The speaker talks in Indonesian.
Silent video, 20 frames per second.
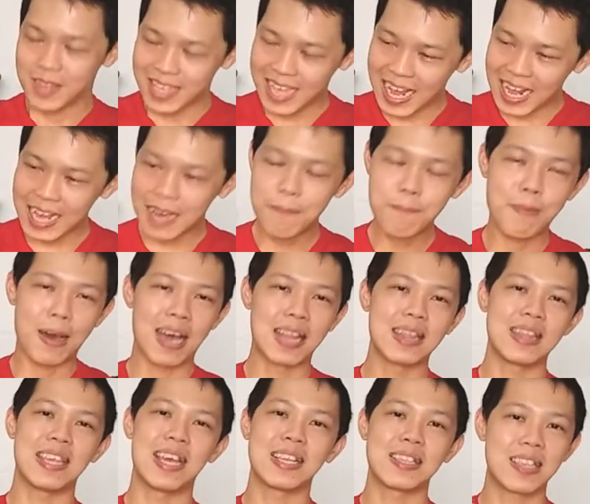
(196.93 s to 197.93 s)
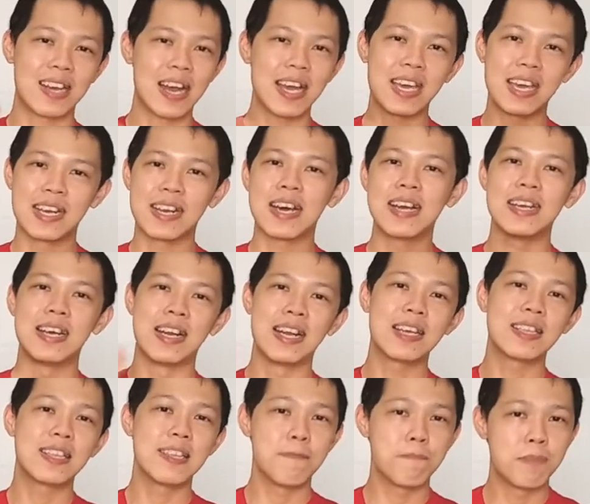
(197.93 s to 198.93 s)
Yang keempat, yang terakhir
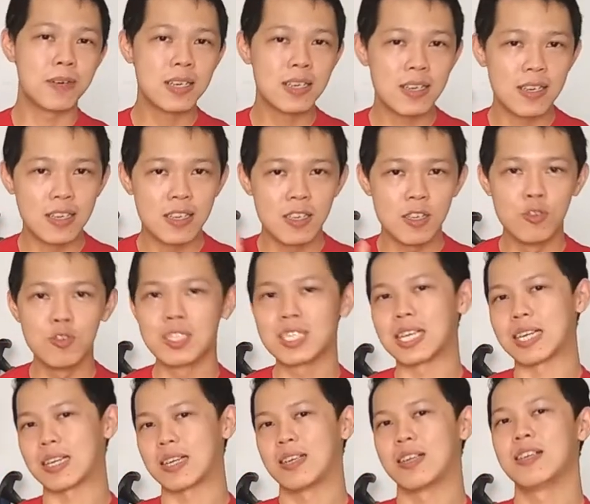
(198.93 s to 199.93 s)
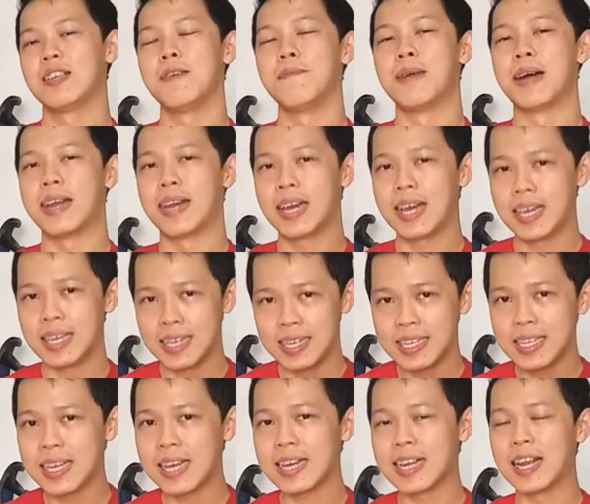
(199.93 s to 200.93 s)
adalah tipe user, di mana
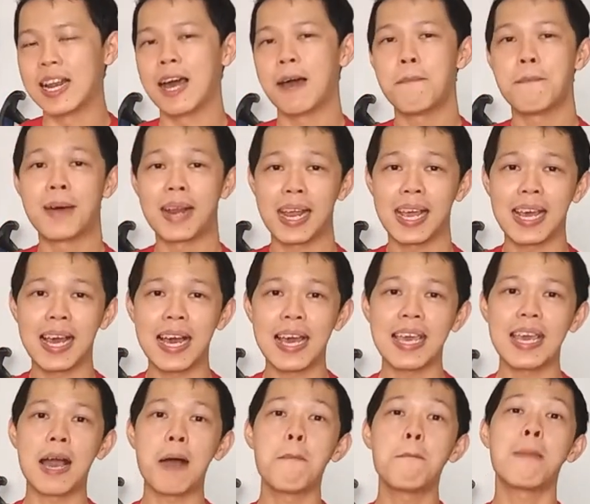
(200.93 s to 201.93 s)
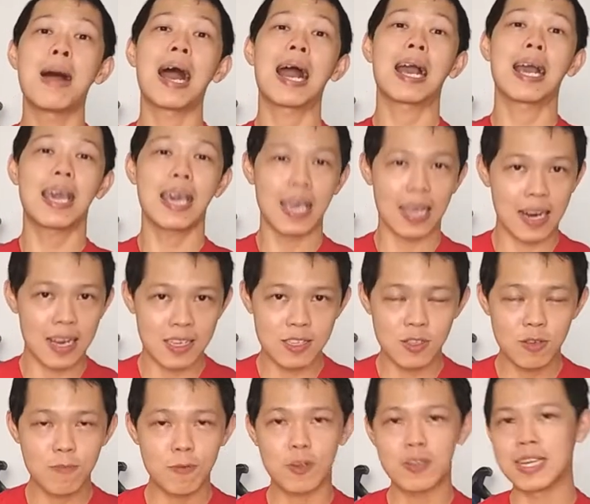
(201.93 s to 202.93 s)
ini adalah mereka yang make
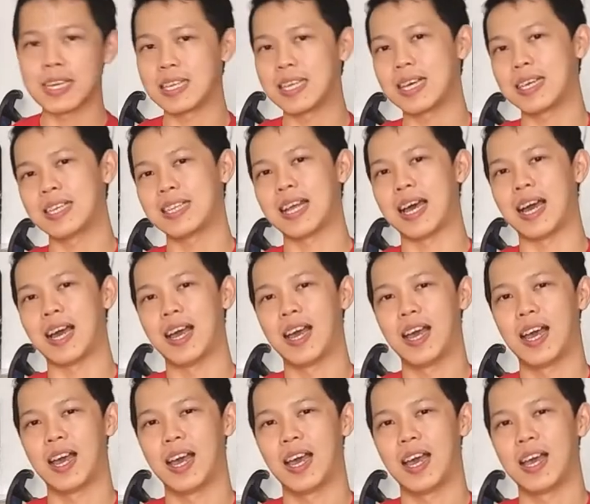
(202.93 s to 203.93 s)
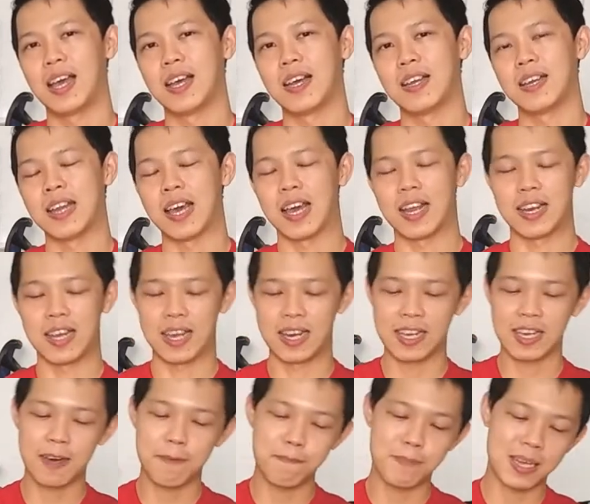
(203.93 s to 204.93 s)
langsung produknya kita. Nah, dari
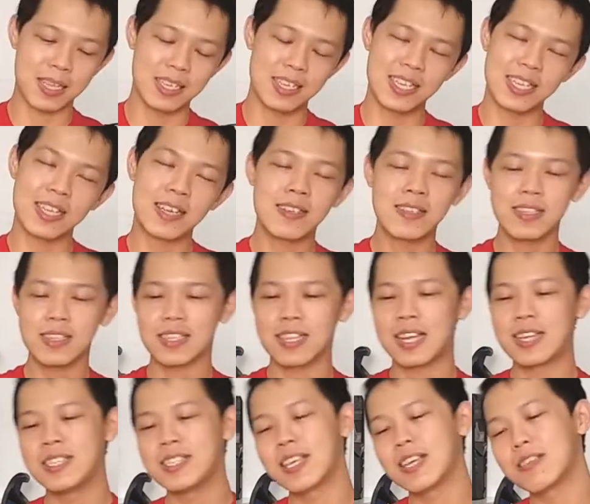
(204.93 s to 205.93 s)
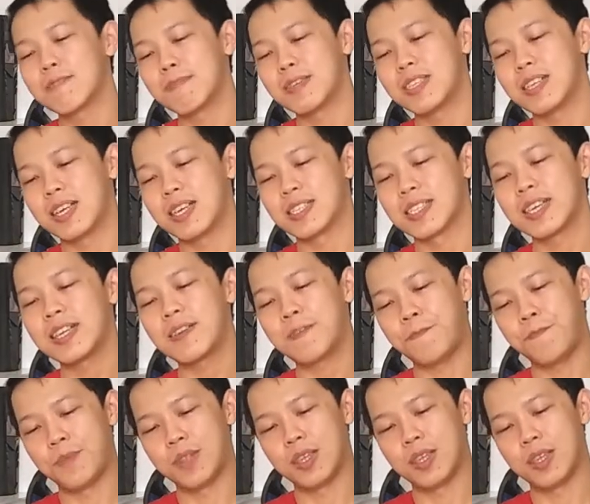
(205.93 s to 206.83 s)
keempat ini nah, tadi saya sempat jelaskan